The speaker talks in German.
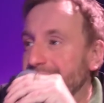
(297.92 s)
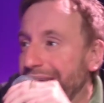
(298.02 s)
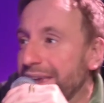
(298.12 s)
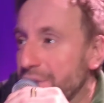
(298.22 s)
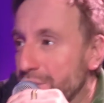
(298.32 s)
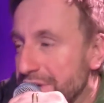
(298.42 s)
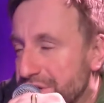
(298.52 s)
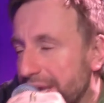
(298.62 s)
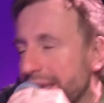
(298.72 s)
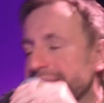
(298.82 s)
zwei Louis
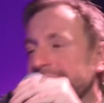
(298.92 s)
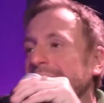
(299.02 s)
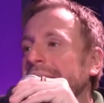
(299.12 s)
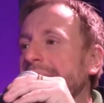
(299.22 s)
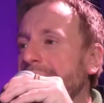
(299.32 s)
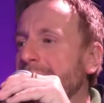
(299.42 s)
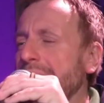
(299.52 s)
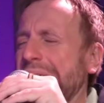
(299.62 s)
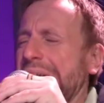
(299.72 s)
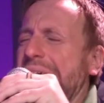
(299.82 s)
Cellas. Ähm,
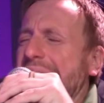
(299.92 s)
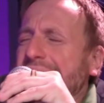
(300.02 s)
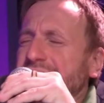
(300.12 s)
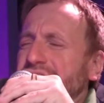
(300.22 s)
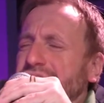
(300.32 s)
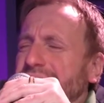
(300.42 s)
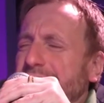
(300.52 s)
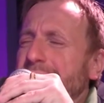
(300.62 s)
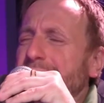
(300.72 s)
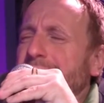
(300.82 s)
ein
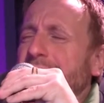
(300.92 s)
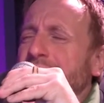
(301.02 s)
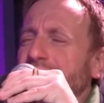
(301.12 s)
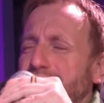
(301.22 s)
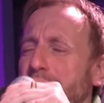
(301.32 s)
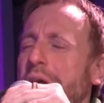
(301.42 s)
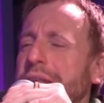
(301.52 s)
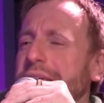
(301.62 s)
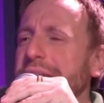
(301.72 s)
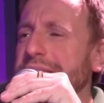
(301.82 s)
Schwimmen
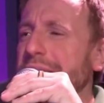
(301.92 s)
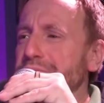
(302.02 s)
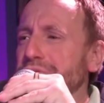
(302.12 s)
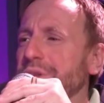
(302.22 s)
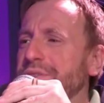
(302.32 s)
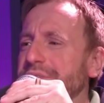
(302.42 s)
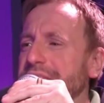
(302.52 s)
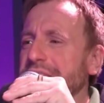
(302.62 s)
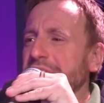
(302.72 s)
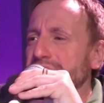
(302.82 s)
Sportler,
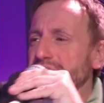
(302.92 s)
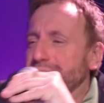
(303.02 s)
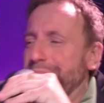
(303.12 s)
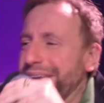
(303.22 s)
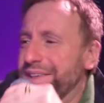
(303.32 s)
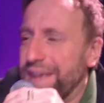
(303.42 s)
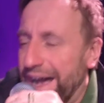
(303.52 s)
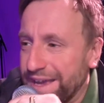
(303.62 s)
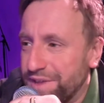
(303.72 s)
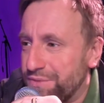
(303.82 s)
plötzlich
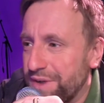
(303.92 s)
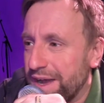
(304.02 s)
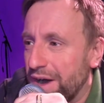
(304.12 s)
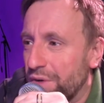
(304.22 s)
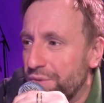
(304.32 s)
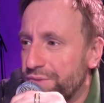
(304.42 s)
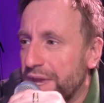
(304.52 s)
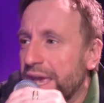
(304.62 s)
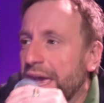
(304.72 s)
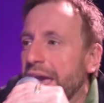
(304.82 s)
Speiseeis verkauft.
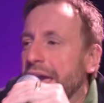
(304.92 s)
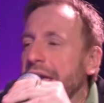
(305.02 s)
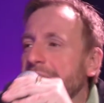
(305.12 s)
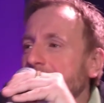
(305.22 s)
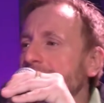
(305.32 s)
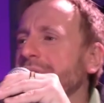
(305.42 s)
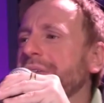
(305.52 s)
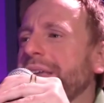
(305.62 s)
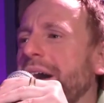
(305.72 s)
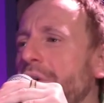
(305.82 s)
Äh, das
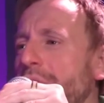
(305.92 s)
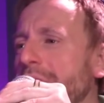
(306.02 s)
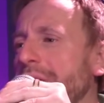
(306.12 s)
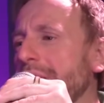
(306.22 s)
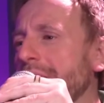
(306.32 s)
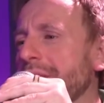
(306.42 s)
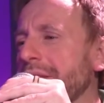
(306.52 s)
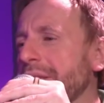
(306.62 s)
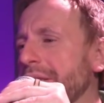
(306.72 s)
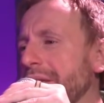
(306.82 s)
finde ich auch äh,
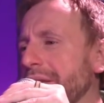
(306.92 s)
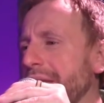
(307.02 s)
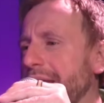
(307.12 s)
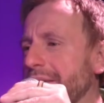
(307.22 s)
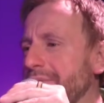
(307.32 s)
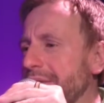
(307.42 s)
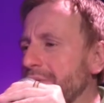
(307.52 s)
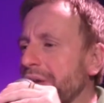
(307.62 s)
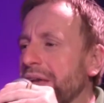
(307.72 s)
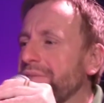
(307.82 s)
eine geile
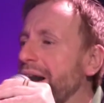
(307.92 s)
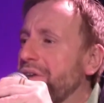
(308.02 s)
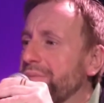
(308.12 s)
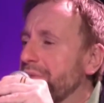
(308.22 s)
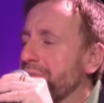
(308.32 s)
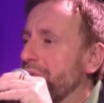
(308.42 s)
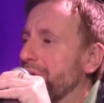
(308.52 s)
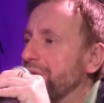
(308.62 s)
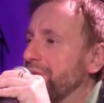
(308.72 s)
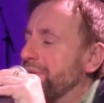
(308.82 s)
Wendung. Warum um
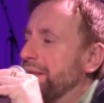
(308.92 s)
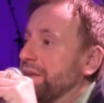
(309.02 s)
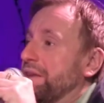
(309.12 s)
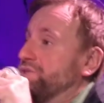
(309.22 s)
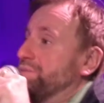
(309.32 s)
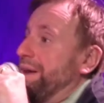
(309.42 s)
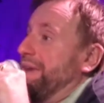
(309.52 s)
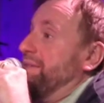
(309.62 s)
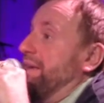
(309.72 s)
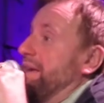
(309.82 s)
Gottes Willen
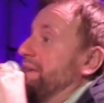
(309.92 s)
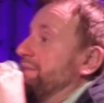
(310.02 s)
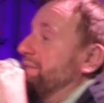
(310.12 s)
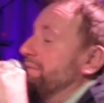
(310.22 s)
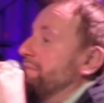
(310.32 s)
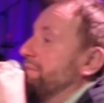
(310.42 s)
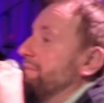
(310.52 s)
Speiseeis?